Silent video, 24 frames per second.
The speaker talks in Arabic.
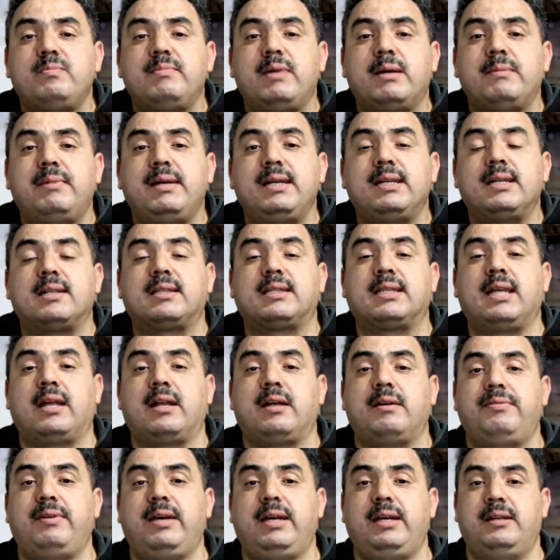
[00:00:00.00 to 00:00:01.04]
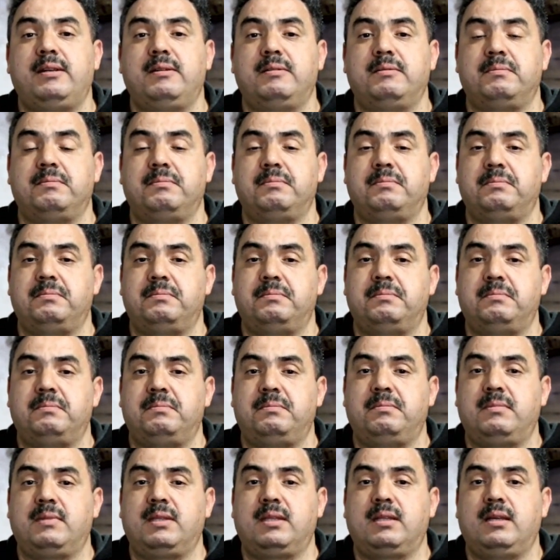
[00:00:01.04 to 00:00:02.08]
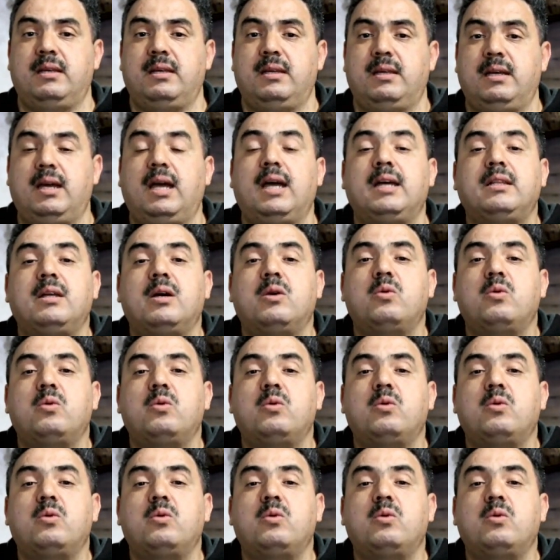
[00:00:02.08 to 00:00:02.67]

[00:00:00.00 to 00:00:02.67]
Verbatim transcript: ما بين الطرفين هذا